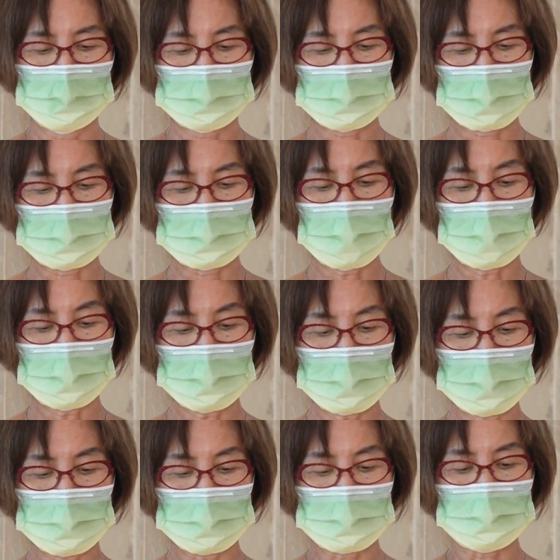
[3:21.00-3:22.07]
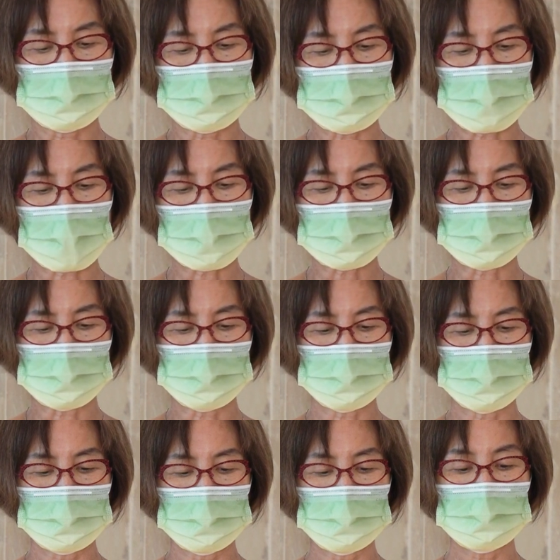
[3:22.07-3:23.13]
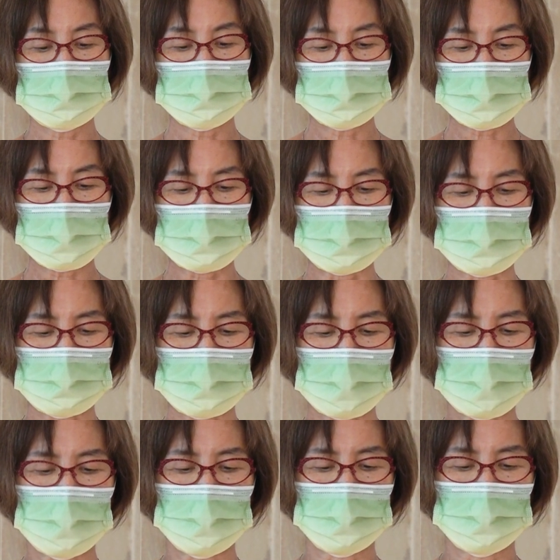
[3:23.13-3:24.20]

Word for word: 在他内扎根建造，